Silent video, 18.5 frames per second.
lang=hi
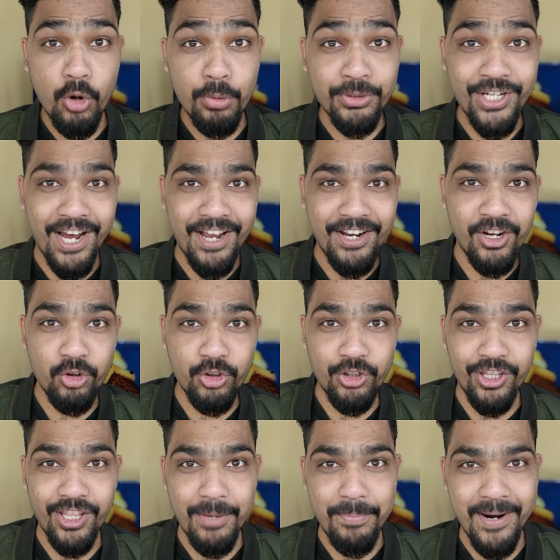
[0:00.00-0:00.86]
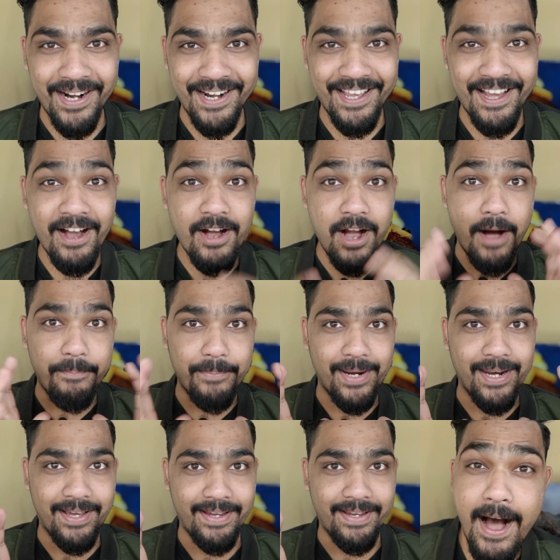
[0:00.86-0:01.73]
अब शाहना को जिंदा पकड़ने का काम
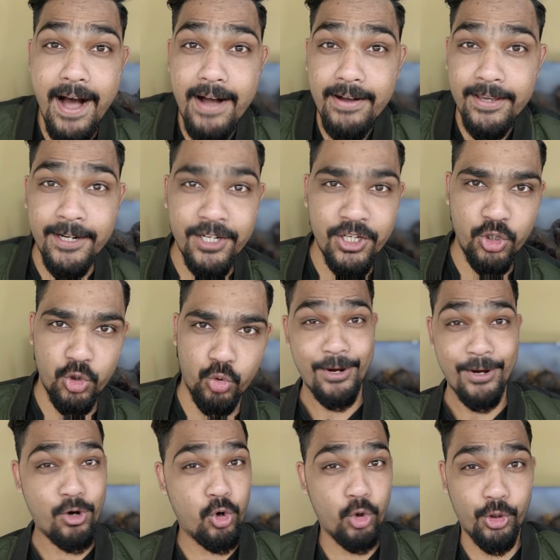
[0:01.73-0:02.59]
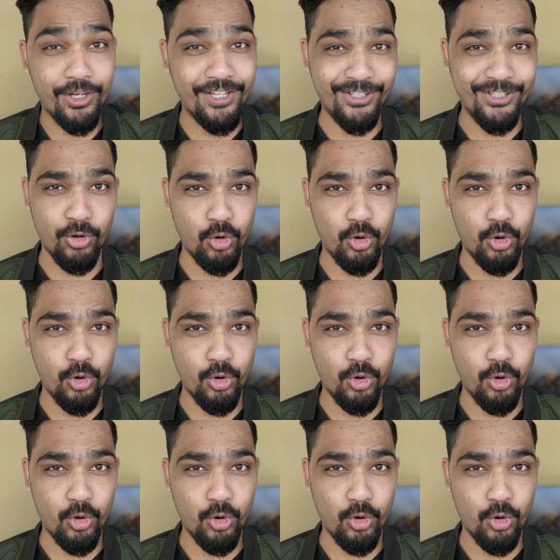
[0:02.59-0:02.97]
मिला है आखिर क्यों खुद ही सुन